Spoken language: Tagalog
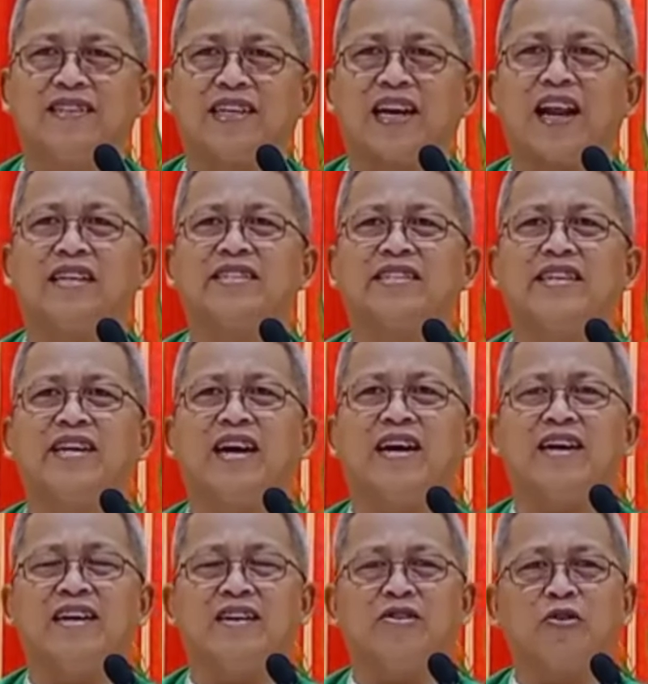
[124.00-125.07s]
Sa Russia
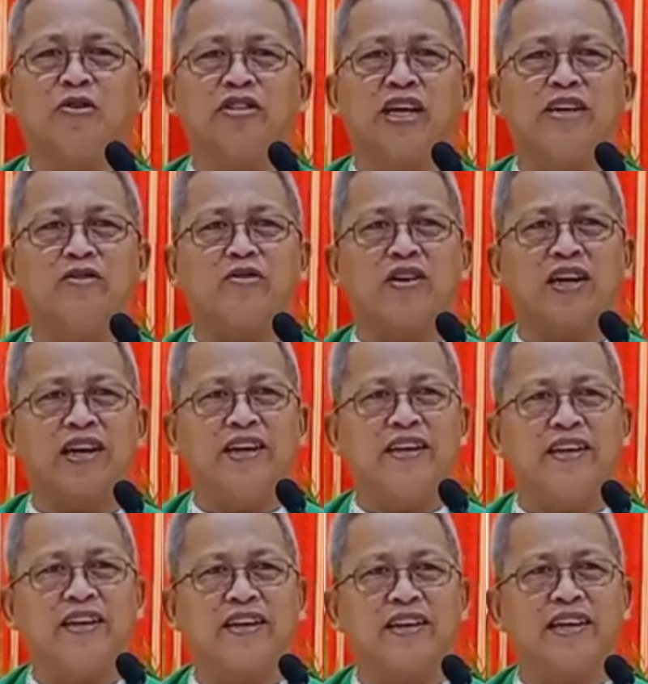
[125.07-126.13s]
o sa
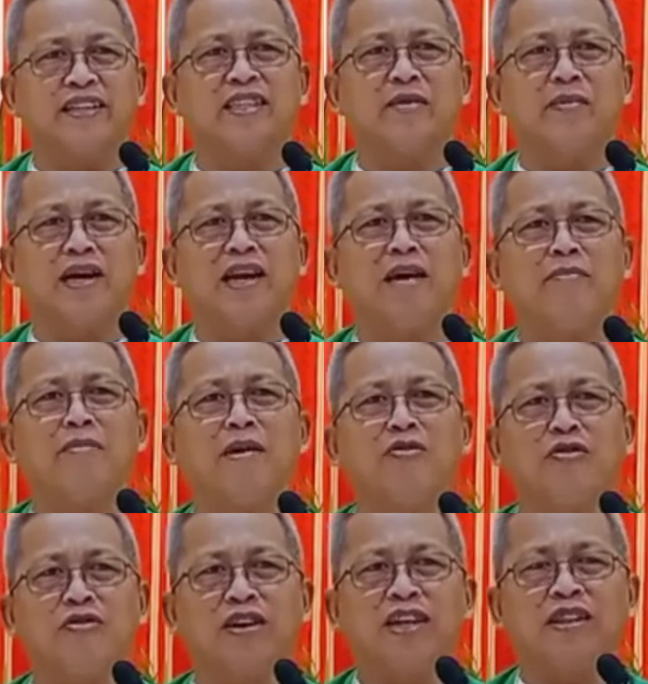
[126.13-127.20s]
Ukraine, kinsa may
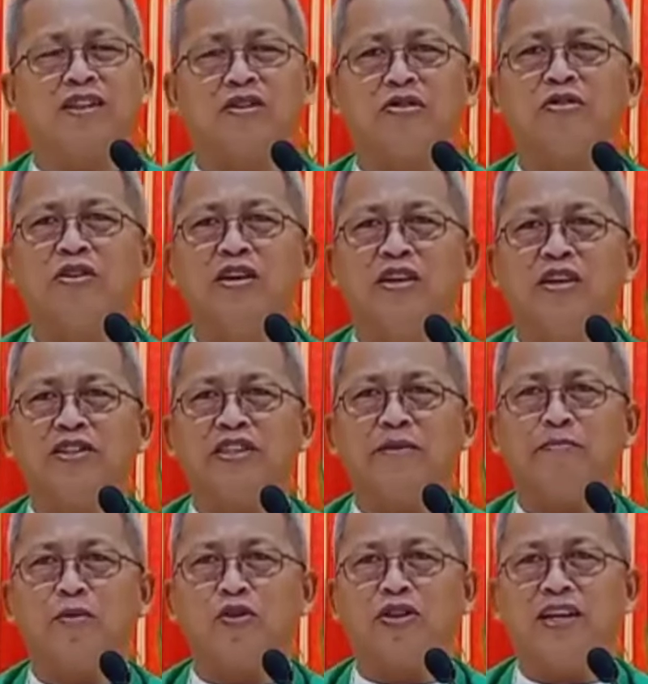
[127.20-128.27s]
labaw ron dito,
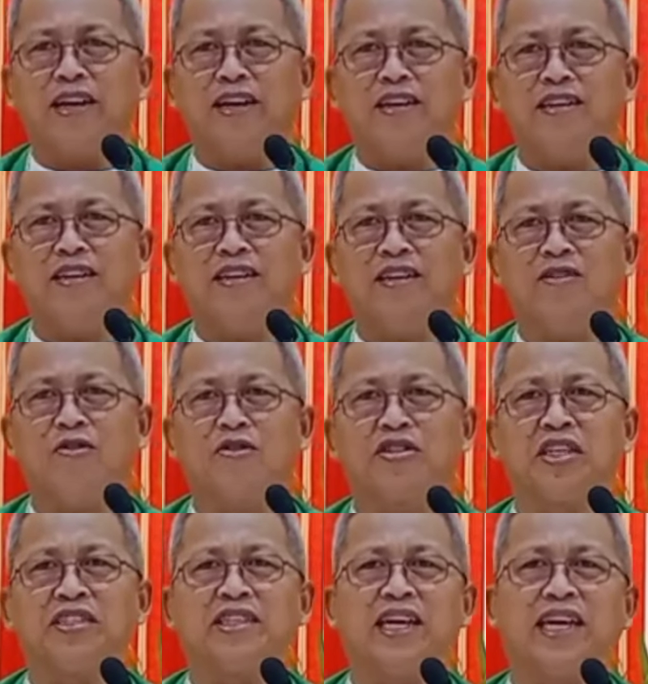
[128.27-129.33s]
si Putin o
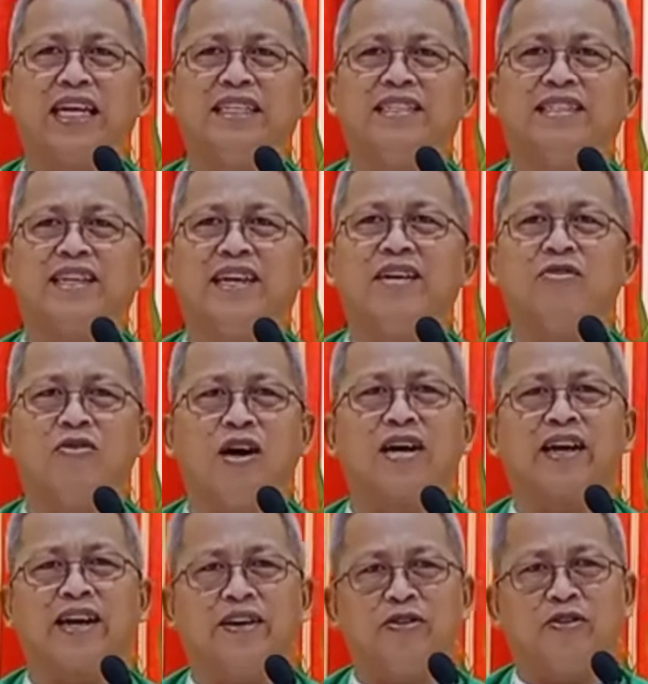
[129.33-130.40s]
si Zelensky o
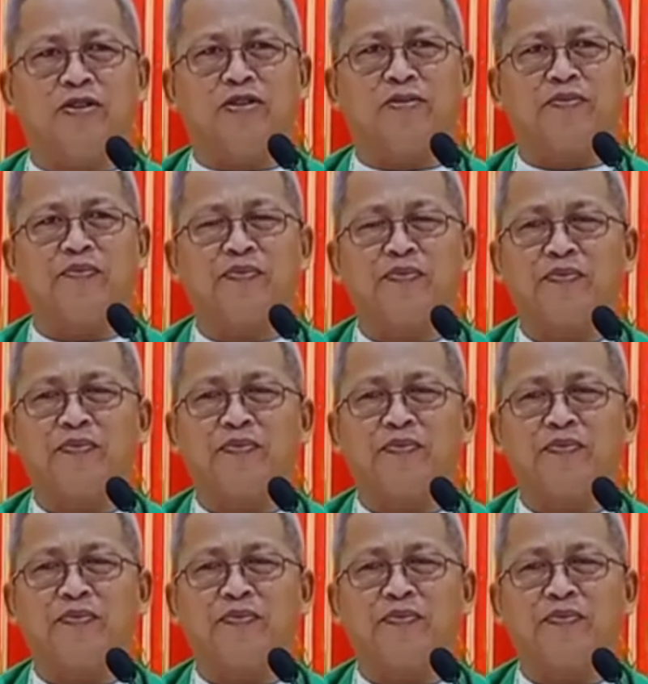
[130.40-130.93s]
ang Ginoo.